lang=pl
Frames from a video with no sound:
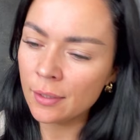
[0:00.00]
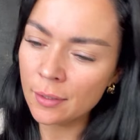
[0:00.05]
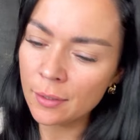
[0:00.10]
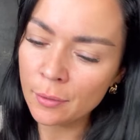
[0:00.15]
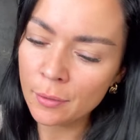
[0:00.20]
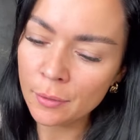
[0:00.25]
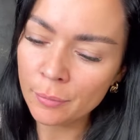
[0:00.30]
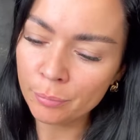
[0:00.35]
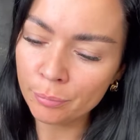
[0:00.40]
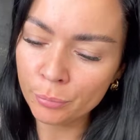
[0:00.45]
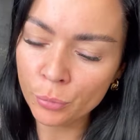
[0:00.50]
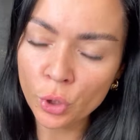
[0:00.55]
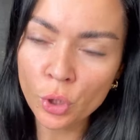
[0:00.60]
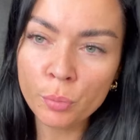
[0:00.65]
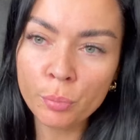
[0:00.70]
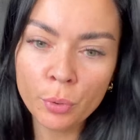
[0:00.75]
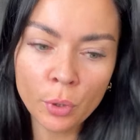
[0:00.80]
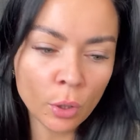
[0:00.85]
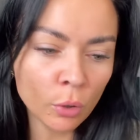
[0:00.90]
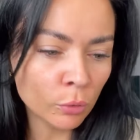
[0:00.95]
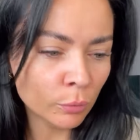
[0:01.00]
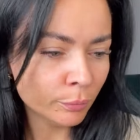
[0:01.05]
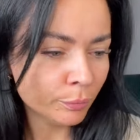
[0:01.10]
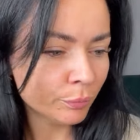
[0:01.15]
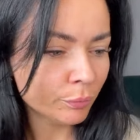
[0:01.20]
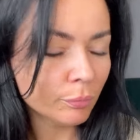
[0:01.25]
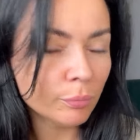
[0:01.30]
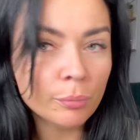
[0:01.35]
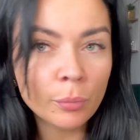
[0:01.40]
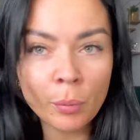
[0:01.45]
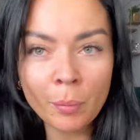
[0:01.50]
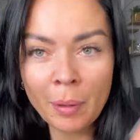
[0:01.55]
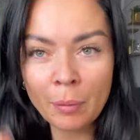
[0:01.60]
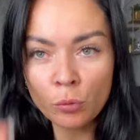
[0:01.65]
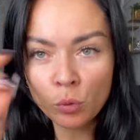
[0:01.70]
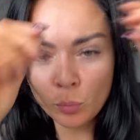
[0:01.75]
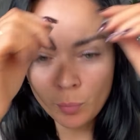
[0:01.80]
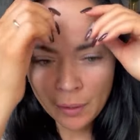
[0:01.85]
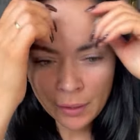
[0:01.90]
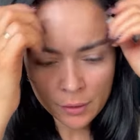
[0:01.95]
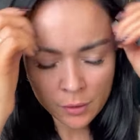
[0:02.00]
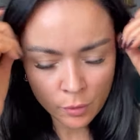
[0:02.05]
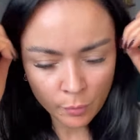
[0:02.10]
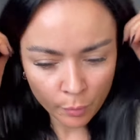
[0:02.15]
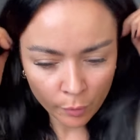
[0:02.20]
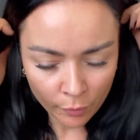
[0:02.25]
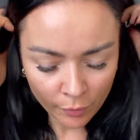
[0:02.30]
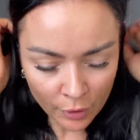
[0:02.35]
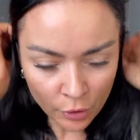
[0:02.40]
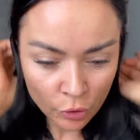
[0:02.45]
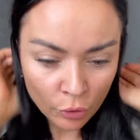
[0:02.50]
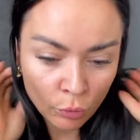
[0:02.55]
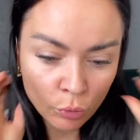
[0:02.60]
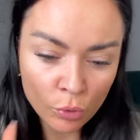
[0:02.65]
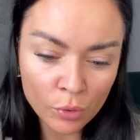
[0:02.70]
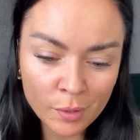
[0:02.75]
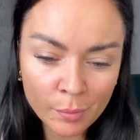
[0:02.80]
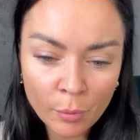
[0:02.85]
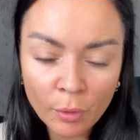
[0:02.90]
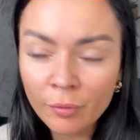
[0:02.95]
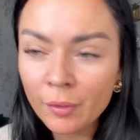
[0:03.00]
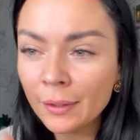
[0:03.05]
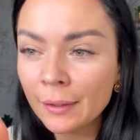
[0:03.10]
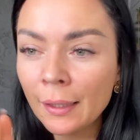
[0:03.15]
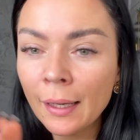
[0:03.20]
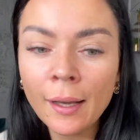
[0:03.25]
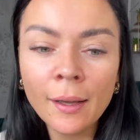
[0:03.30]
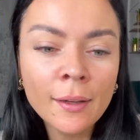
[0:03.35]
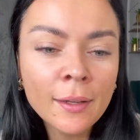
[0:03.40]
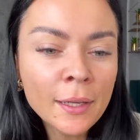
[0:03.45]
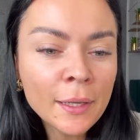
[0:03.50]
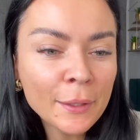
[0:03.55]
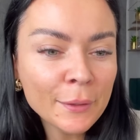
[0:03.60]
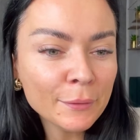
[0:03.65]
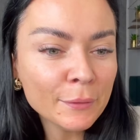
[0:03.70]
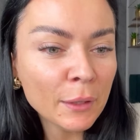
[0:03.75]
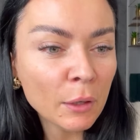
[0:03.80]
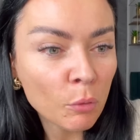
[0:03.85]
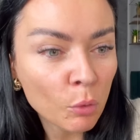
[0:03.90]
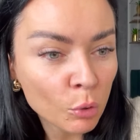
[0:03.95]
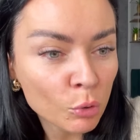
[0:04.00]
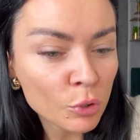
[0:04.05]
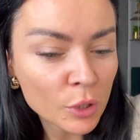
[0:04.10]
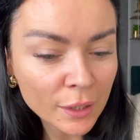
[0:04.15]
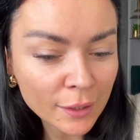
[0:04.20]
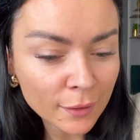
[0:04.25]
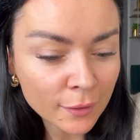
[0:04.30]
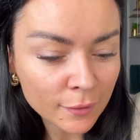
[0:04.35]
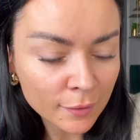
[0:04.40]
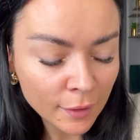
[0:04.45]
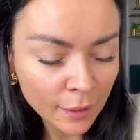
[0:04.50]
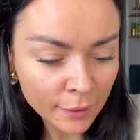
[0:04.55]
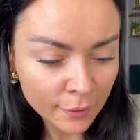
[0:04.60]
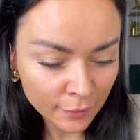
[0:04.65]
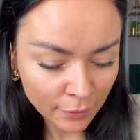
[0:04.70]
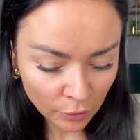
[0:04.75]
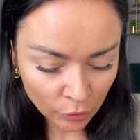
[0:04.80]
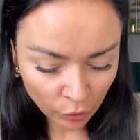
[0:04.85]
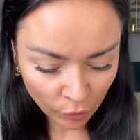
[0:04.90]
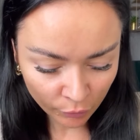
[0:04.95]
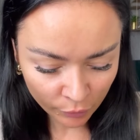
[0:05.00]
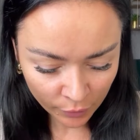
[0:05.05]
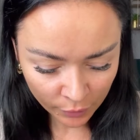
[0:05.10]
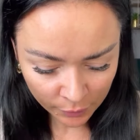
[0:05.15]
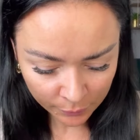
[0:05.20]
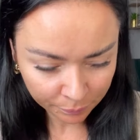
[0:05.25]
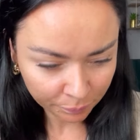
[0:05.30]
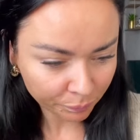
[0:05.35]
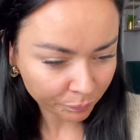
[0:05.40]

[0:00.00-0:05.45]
yy, przypiął, bo mam tu bardzo poważną rozmowę na, na łączach internetowych.